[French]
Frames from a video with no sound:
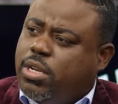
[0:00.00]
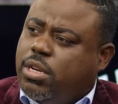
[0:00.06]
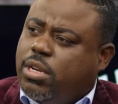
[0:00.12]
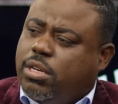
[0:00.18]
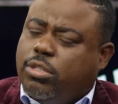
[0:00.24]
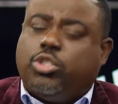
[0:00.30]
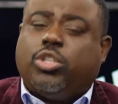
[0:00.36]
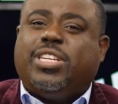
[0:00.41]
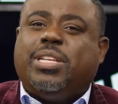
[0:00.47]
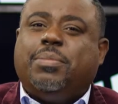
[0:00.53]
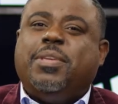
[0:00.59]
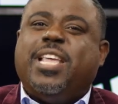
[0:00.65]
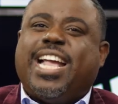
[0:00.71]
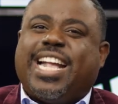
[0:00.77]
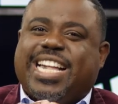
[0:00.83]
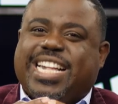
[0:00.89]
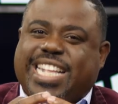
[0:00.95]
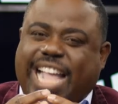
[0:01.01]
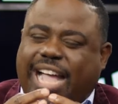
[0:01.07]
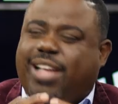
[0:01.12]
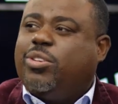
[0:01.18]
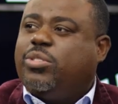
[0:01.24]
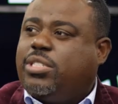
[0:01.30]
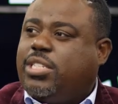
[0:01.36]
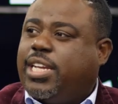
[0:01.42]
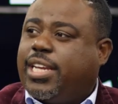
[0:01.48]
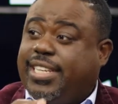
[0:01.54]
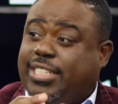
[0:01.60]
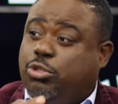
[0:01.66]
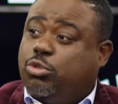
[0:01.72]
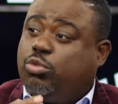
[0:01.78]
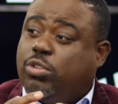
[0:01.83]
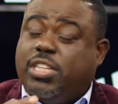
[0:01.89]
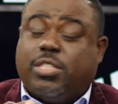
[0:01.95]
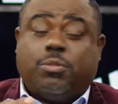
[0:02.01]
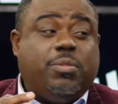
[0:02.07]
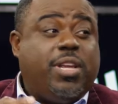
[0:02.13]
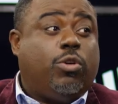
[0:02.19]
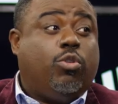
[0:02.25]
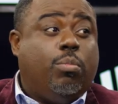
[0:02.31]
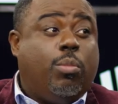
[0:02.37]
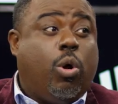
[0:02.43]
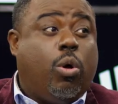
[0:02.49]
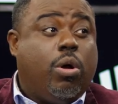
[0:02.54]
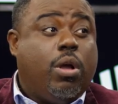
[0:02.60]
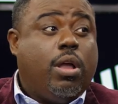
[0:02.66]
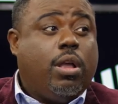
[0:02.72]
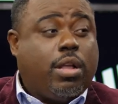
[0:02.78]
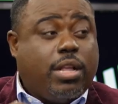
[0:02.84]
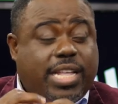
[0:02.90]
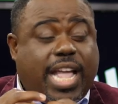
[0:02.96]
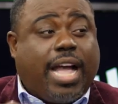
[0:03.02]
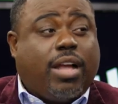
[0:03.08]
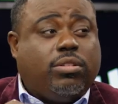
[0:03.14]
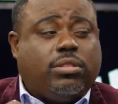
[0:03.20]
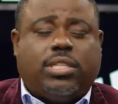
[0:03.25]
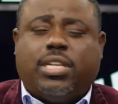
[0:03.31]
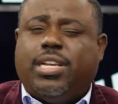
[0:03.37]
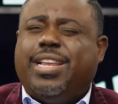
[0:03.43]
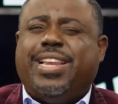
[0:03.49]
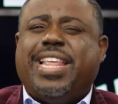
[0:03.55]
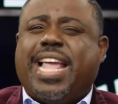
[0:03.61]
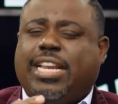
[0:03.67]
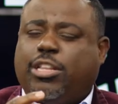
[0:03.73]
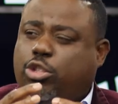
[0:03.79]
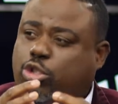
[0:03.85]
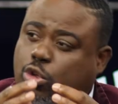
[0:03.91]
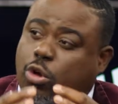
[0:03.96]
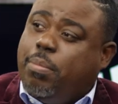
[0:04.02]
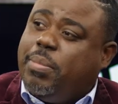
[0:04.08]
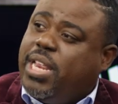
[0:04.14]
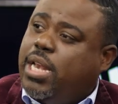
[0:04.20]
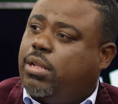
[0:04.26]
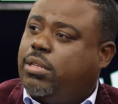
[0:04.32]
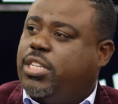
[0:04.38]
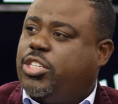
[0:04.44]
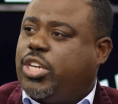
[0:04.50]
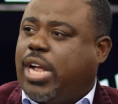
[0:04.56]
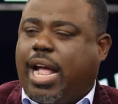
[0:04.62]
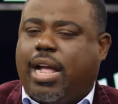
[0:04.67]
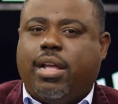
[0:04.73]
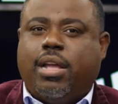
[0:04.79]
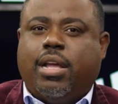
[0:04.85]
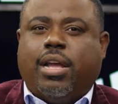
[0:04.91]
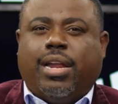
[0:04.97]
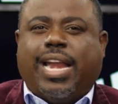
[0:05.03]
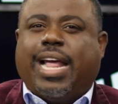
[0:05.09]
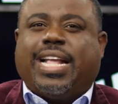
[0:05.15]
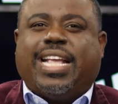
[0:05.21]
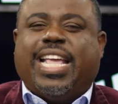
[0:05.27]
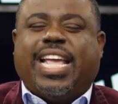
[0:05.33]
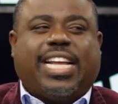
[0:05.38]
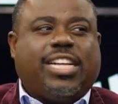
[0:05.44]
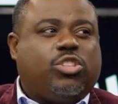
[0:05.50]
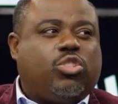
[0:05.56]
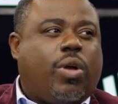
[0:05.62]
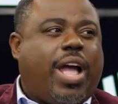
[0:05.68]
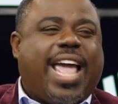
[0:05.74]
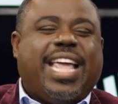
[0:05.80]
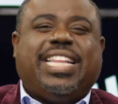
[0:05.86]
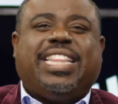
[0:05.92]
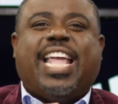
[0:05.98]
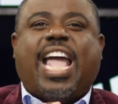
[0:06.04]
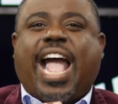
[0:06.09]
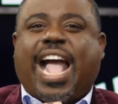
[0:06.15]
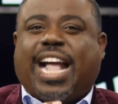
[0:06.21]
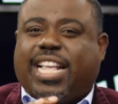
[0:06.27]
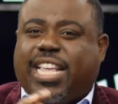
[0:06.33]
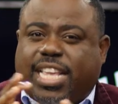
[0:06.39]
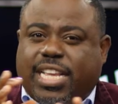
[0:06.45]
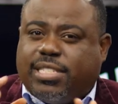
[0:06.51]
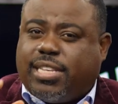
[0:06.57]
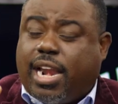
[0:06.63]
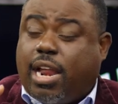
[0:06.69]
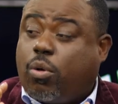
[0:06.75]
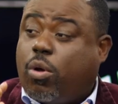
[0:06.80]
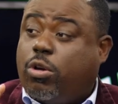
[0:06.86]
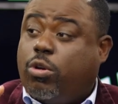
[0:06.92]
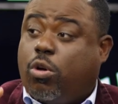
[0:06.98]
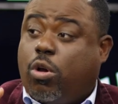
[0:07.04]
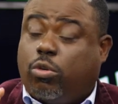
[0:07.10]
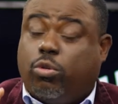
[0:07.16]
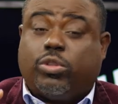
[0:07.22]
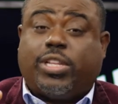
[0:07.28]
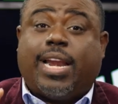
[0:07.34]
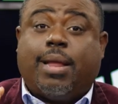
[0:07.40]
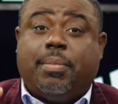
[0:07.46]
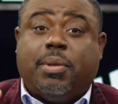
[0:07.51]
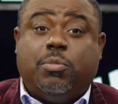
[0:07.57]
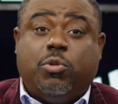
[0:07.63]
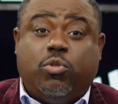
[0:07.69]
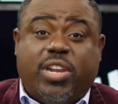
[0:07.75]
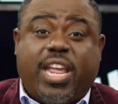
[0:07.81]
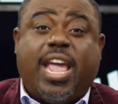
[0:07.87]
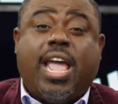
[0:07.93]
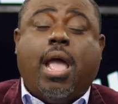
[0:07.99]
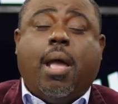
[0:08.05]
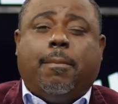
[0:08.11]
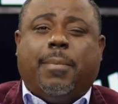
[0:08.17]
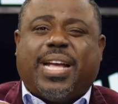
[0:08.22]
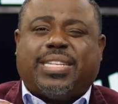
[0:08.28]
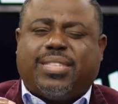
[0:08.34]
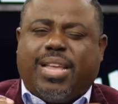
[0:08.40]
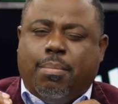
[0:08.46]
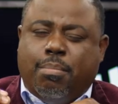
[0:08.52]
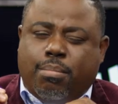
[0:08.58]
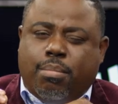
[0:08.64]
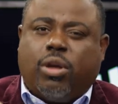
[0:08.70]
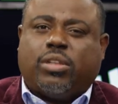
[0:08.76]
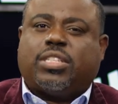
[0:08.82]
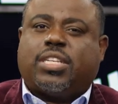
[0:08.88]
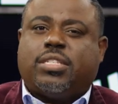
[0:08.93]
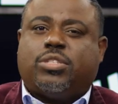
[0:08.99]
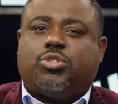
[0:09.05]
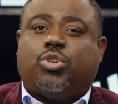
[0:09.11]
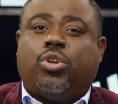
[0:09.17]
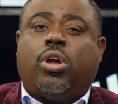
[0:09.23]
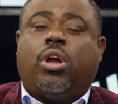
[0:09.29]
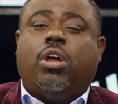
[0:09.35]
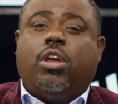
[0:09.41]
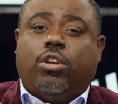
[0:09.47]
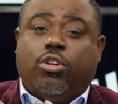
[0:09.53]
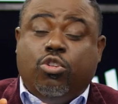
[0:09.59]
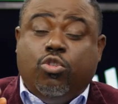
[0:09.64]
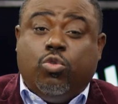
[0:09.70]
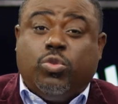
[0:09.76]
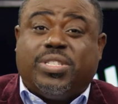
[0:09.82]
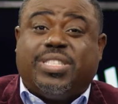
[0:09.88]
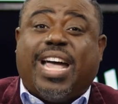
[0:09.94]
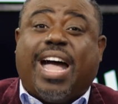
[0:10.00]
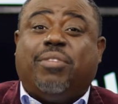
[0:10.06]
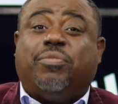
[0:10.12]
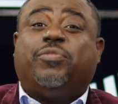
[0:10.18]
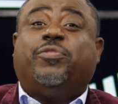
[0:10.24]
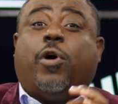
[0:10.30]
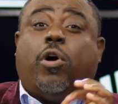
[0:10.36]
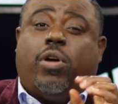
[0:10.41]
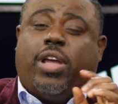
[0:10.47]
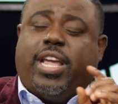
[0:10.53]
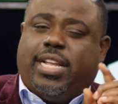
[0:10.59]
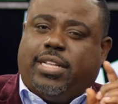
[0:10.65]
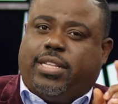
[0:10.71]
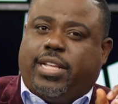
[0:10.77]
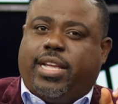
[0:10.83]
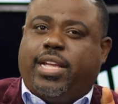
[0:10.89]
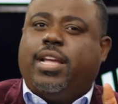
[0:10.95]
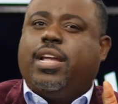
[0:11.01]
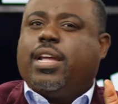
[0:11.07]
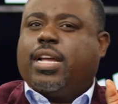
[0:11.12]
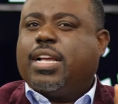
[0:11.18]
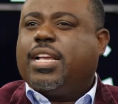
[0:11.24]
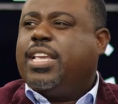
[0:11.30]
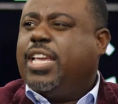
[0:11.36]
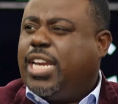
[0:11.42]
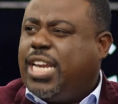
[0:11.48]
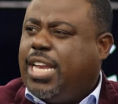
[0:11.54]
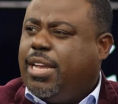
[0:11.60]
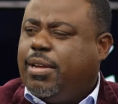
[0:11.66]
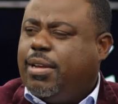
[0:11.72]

Je dis bien garantir, et j'utilise bien le mot Garantie, Il y a 2000 ans déjà, la guérison a été acquise à la croix de Golgotha. La Bible nous dit, par ses meurtrissures, mm. nous avons été, guéris.